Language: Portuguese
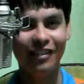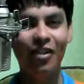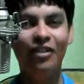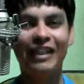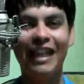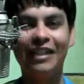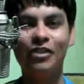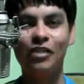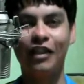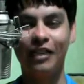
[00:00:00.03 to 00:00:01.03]
O horário
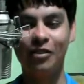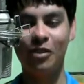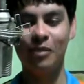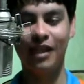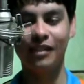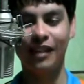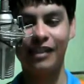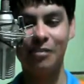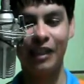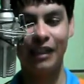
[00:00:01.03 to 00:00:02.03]
de verão começa na
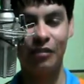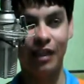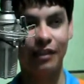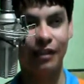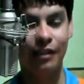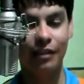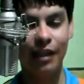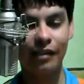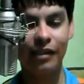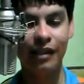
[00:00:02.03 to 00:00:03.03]
semana que vem.
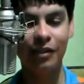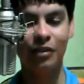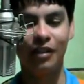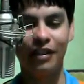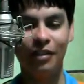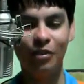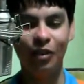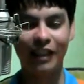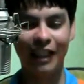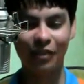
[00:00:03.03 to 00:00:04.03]
Neste ano, o
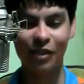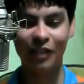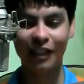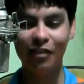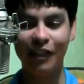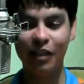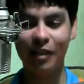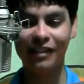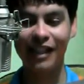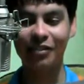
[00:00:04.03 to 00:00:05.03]
horário de verão vai
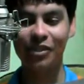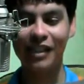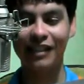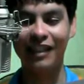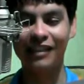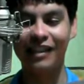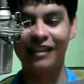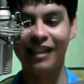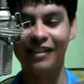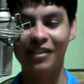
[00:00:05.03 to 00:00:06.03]
começar no dia
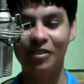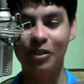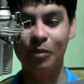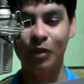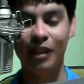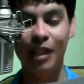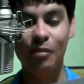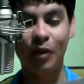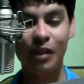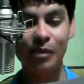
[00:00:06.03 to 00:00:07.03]
16 de outubro,
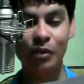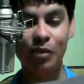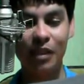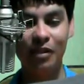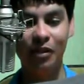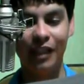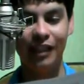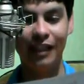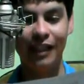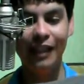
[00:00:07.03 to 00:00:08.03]
próximo domingo,
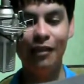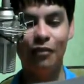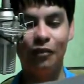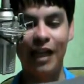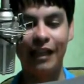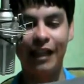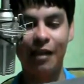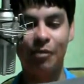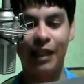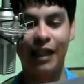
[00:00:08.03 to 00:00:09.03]
e
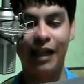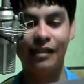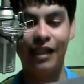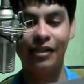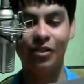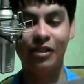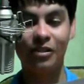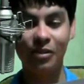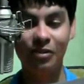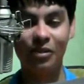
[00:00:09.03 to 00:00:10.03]
valerá para as regiões
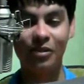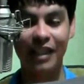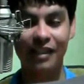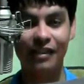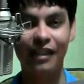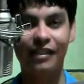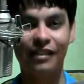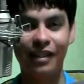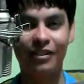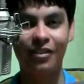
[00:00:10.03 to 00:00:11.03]
Sul, Sudeste e
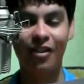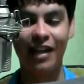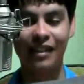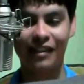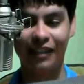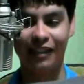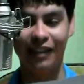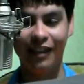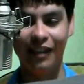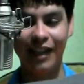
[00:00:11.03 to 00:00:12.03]
Centro-Oeste.
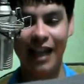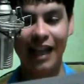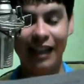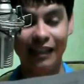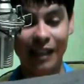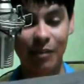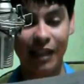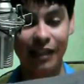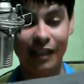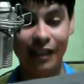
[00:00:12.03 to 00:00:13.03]
Além da
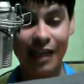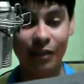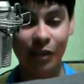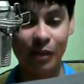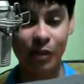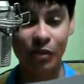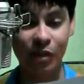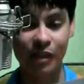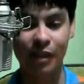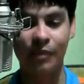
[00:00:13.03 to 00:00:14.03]
Bahia, que em
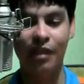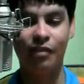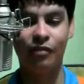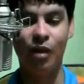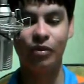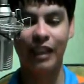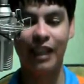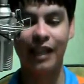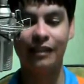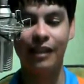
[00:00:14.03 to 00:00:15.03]
2011 voltará
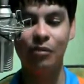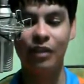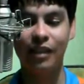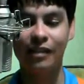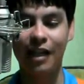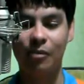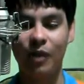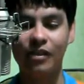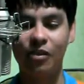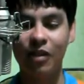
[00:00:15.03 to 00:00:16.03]
até a mudança
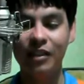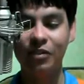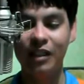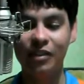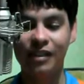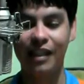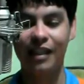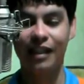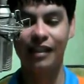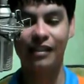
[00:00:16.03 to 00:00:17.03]
após oito anos
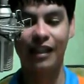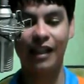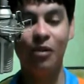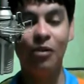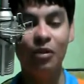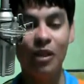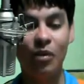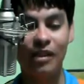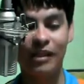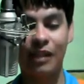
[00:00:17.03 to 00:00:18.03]
e será o
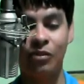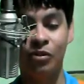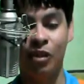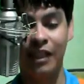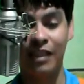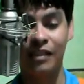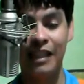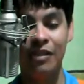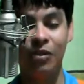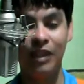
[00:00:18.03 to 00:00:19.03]
único estado do Nordeste
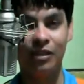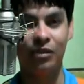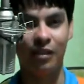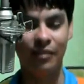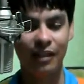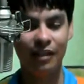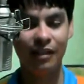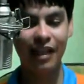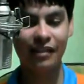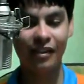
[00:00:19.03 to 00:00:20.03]
incluído.
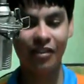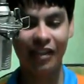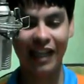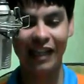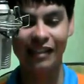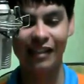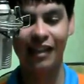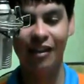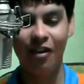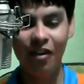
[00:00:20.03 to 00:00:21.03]
Nestes locais,
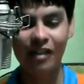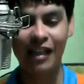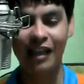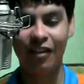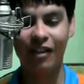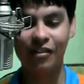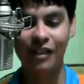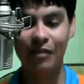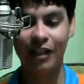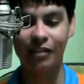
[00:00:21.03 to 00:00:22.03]
os relógios
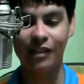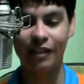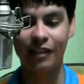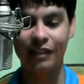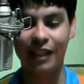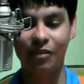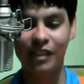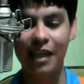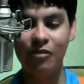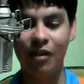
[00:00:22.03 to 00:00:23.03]
deverão ser adiantados
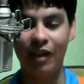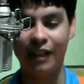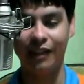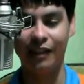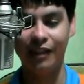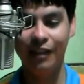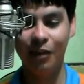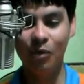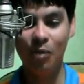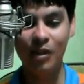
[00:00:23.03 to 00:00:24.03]
em uma hora.
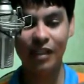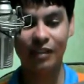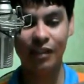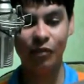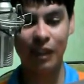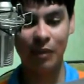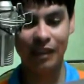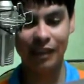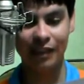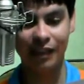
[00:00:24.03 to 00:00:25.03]
O objetivo da
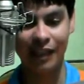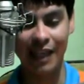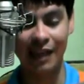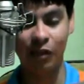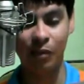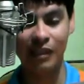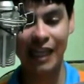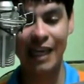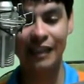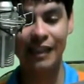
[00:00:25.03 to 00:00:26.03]
medida é
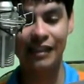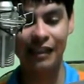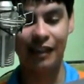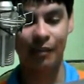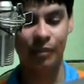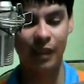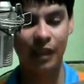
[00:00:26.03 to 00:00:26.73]
economizar energia.